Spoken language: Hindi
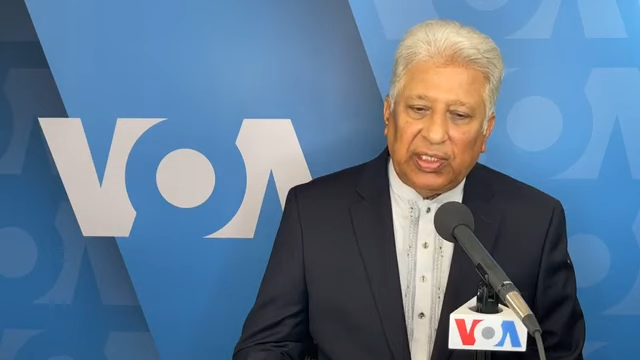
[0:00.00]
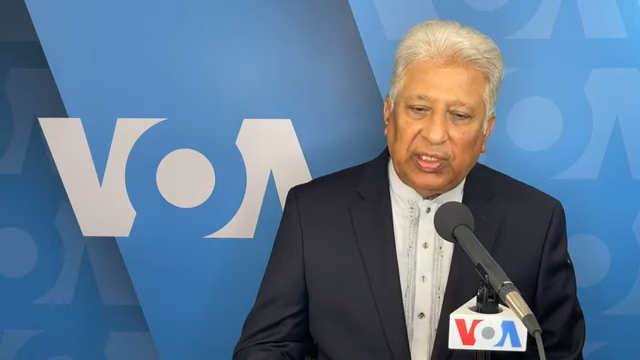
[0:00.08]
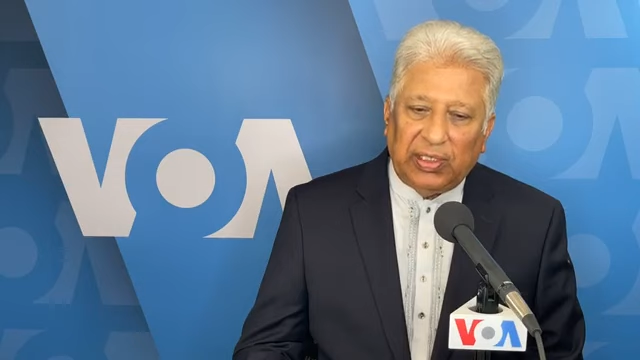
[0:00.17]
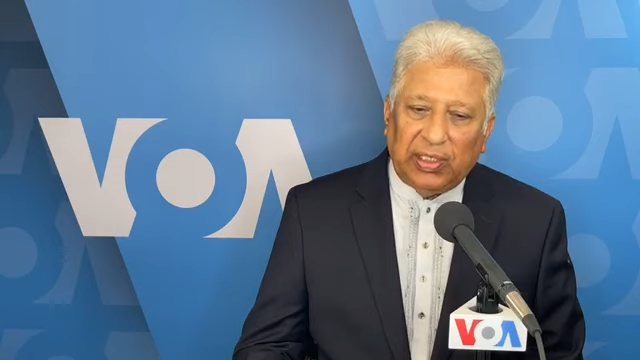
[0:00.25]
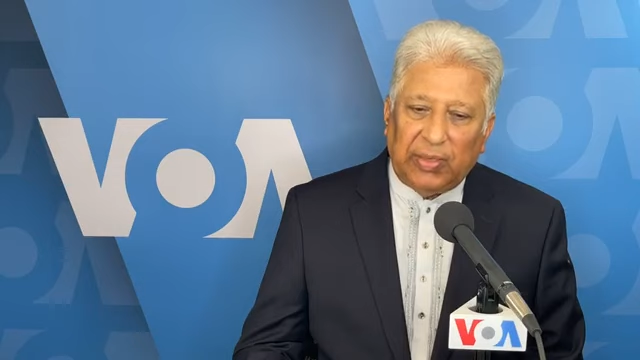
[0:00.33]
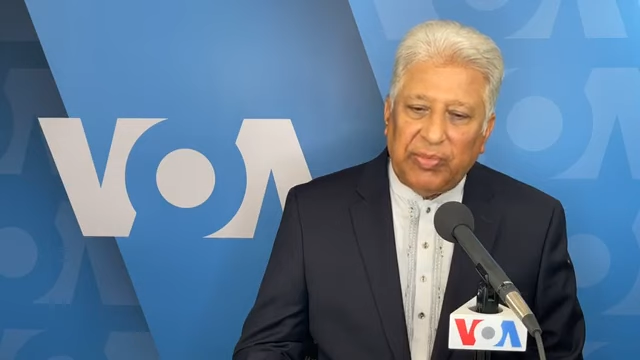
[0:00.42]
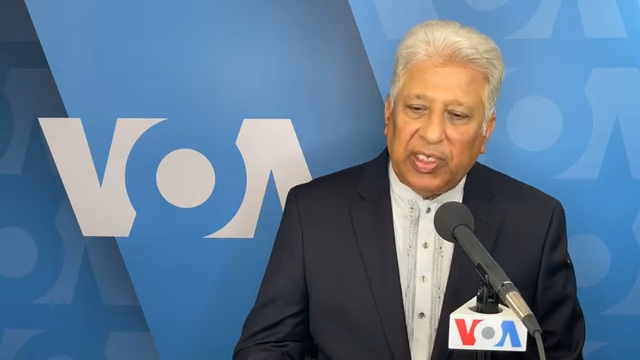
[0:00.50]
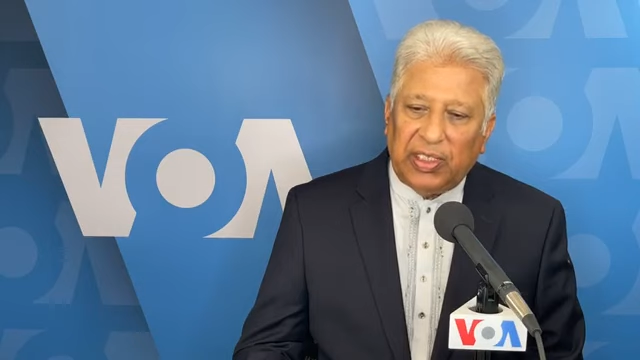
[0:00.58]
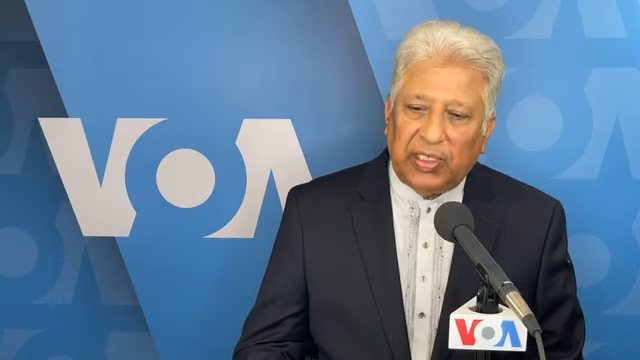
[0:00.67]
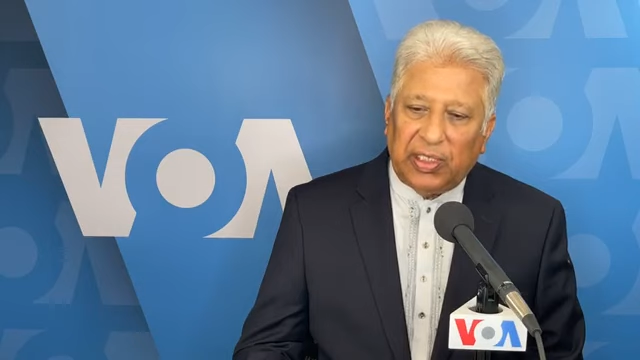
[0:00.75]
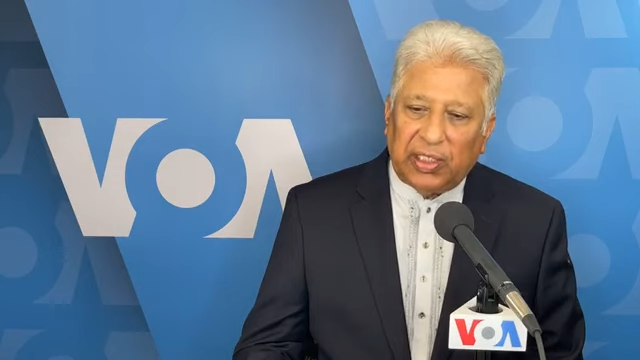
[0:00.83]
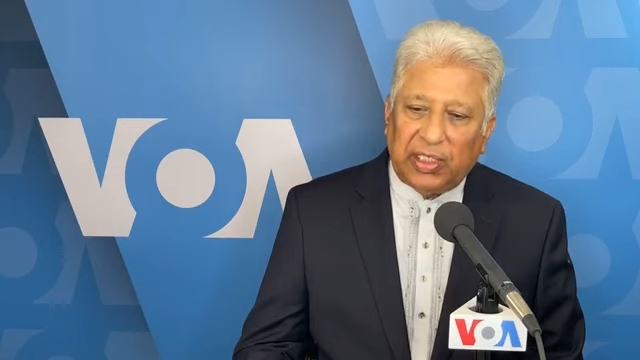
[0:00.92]
की इंतज़ामिया
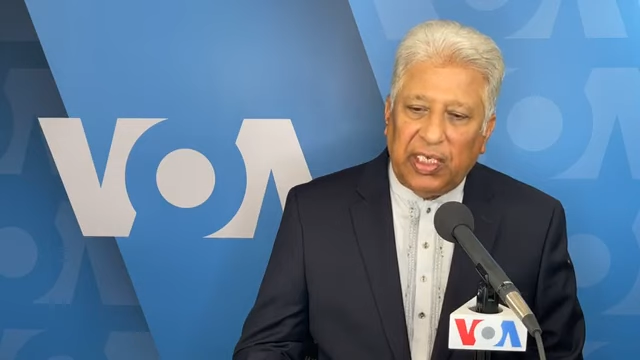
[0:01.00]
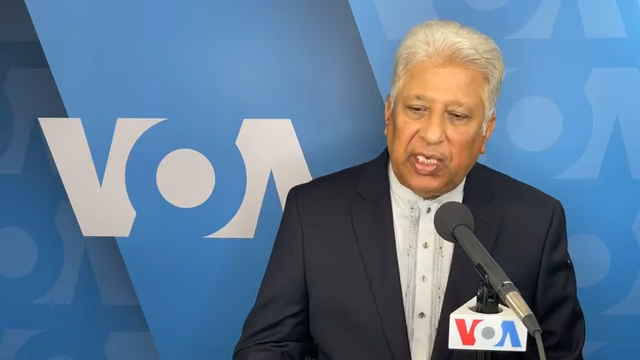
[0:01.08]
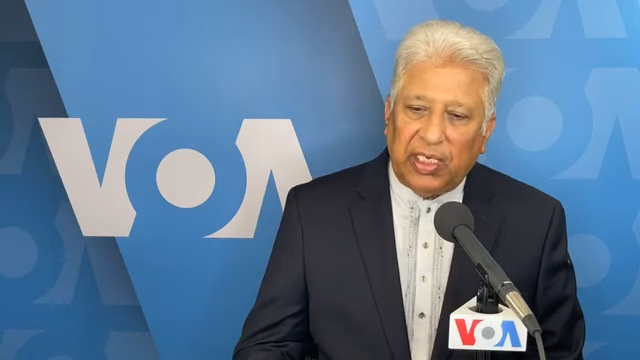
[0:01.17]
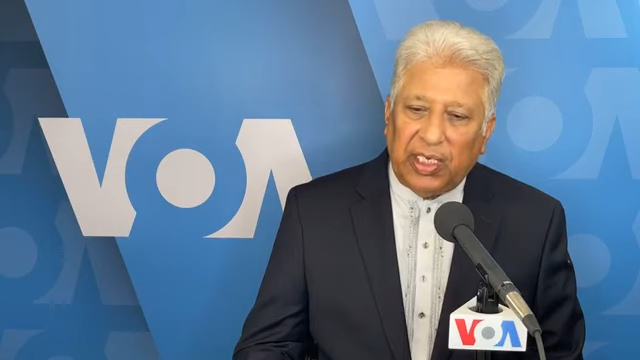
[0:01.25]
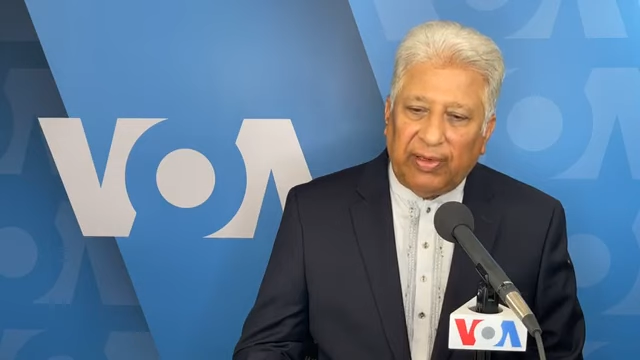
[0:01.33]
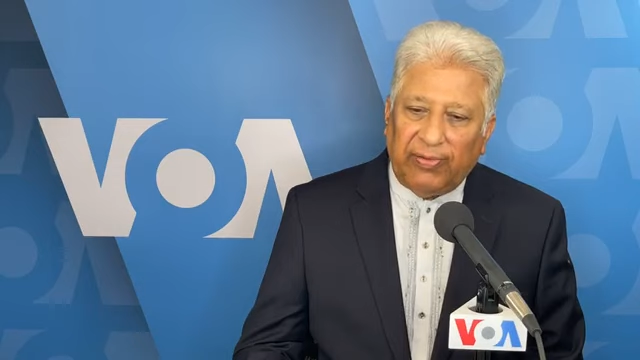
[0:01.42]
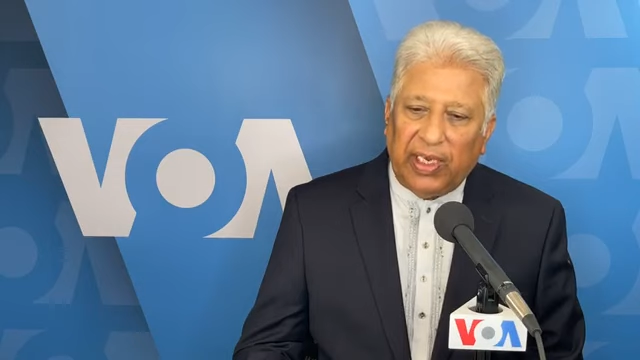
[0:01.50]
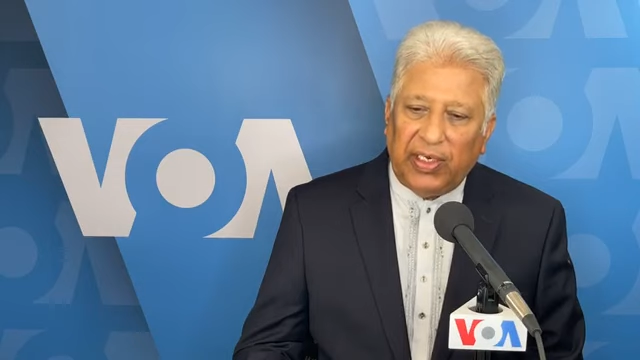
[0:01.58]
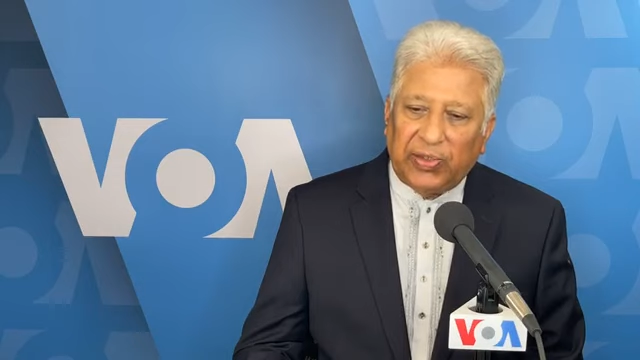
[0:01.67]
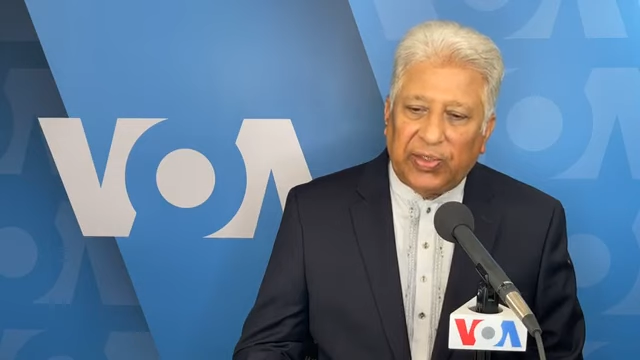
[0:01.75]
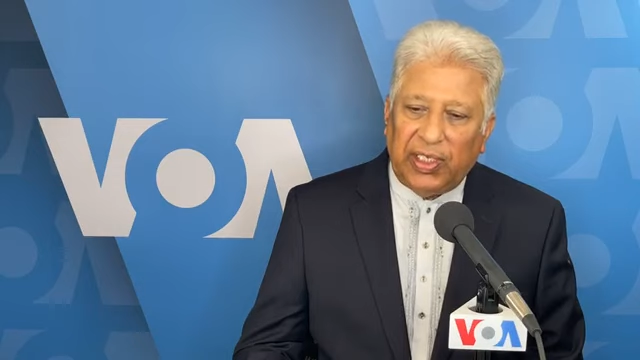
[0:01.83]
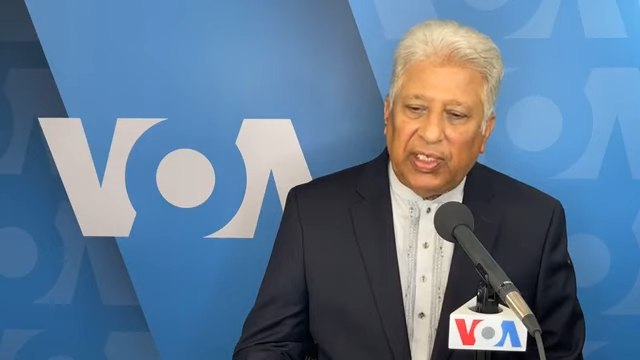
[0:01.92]
की तश्ल के
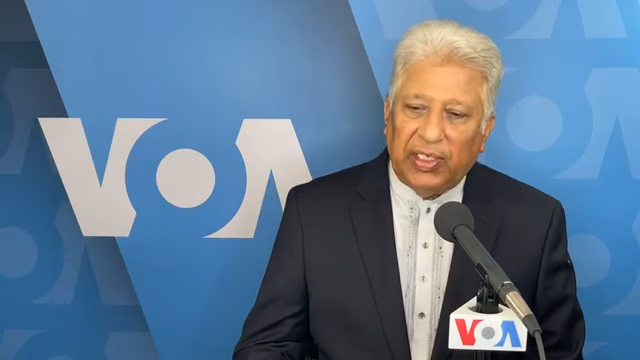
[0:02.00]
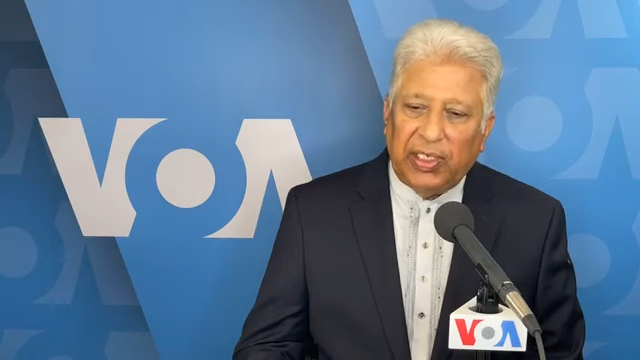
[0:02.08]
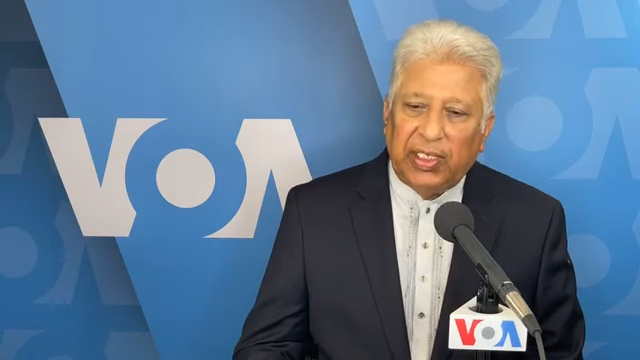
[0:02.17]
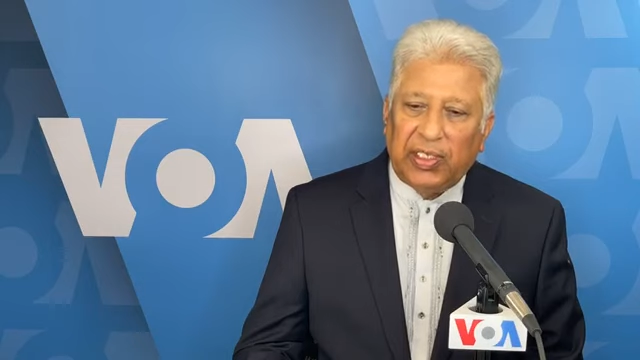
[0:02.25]
हवाले से